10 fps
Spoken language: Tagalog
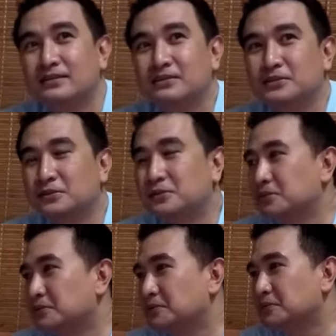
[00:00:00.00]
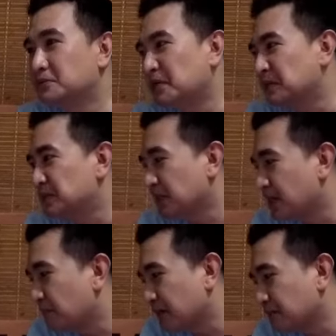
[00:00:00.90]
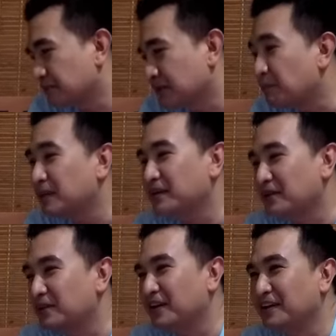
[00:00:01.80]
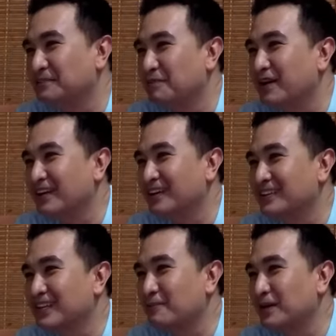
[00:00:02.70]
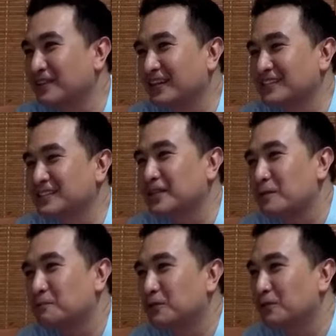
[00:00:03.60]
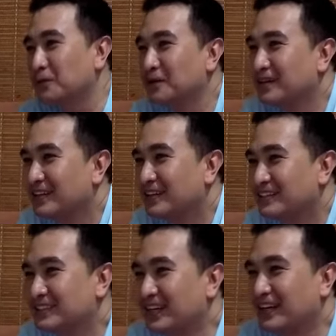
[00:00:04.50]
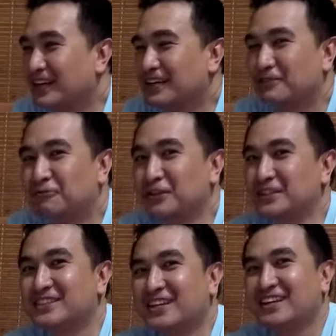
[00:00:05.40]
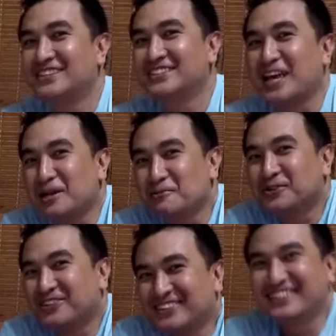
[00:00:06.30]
So ano siya dapat dapat ano din eh, parang dapat ang setup mo uh, fit sa style mo.